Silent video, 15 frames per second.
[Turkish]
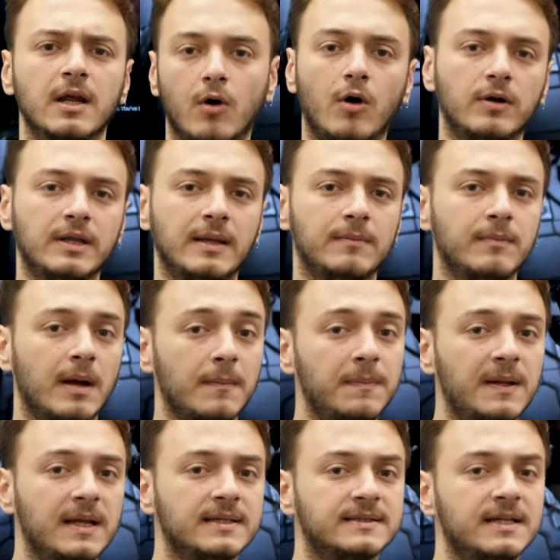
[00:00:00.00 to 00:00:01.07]
Örneğin ben
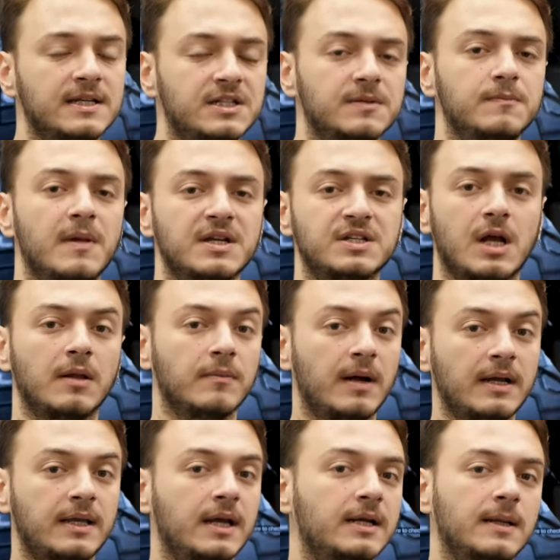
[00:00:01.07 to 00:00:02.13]
PlayStation 5
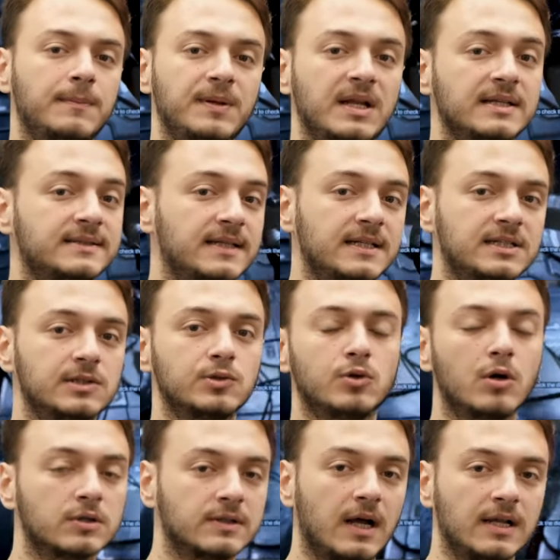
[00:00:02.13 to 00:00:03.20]
almak yerine PlayStation
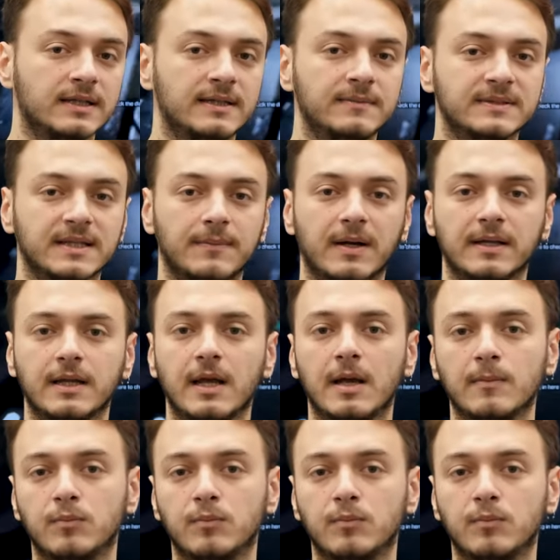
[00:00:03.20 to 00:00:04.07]
4 aldığım zaman